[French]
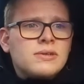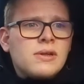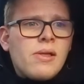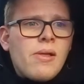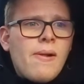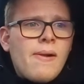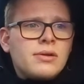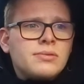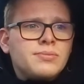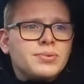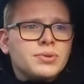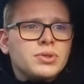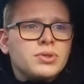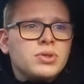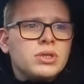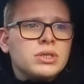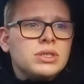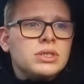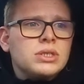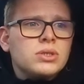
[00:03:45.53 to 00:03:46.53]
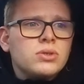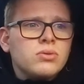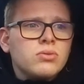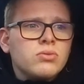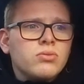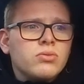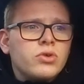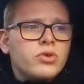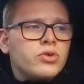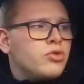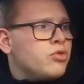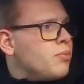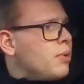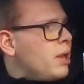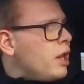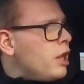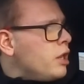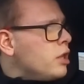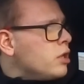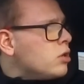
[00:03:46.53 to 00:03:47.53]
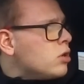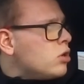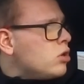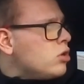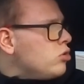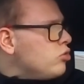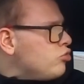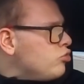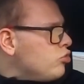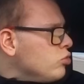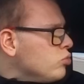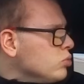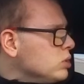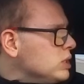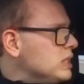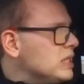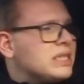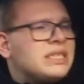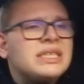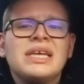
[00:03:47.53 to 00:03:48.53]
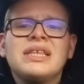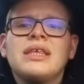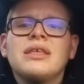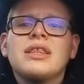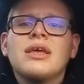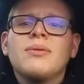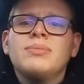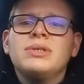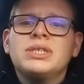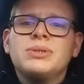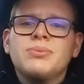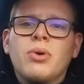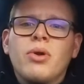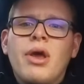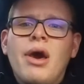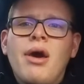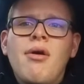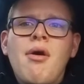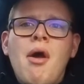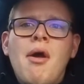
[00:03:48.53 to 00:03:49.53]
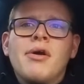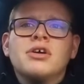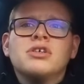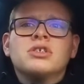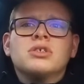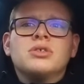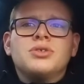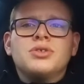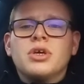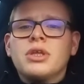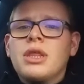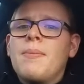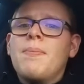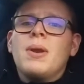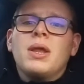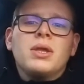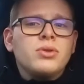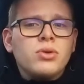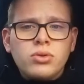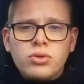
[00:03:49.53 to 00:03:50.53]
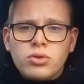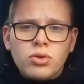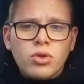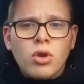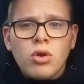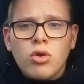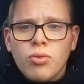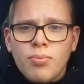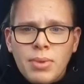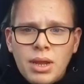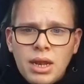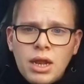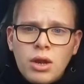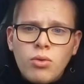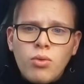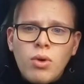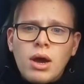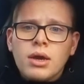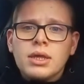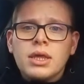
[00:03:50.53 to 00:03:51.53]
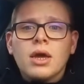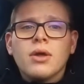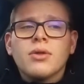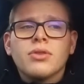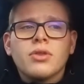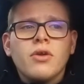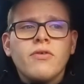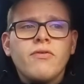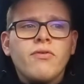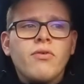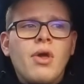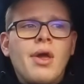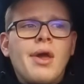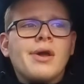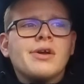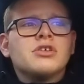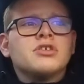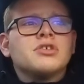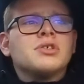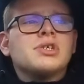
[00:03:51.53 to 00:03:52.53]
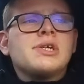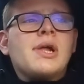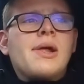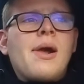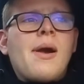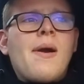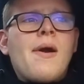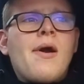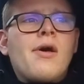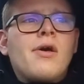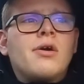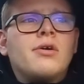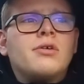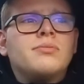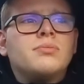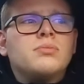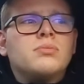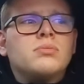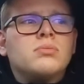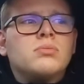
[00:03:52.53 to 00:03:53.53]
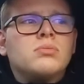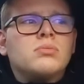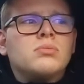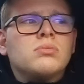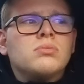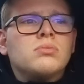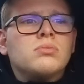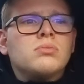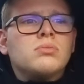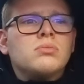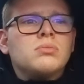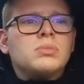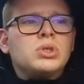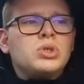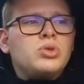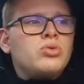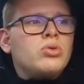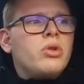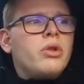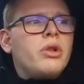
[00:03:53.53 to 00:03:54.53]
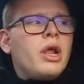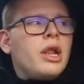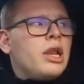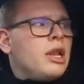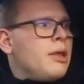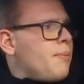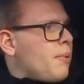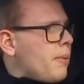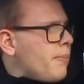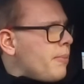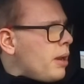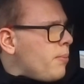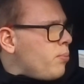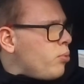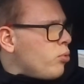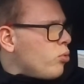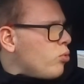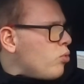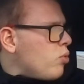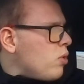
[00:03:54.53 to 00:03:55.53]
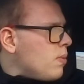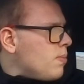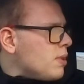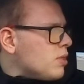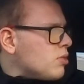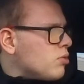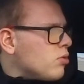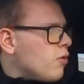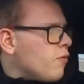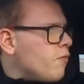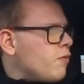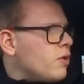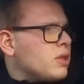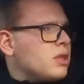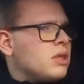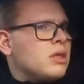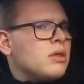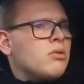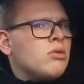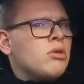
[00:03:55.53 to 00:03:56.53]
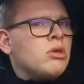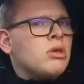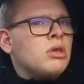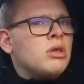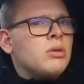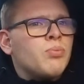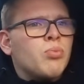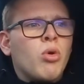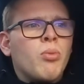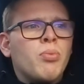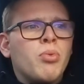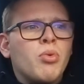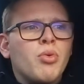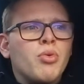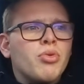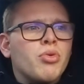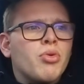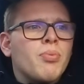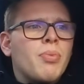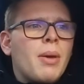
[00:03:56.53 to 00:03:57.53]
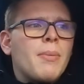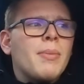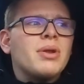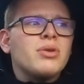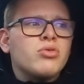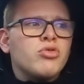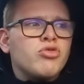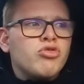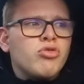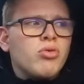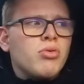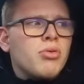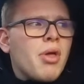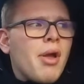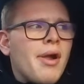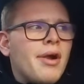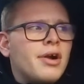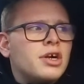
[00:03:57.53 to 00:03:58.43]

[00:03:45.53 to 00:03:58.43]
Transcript: Euh, pour ceux-là qui ont euh, du mal à l'école, je conseille cet établissement-là. Il y en a plein d'autres dans le mêlé loire 49. mais celui-là, il est pas mal. Pourquoi Parce qu'en fait, il, propose pas mal de choses.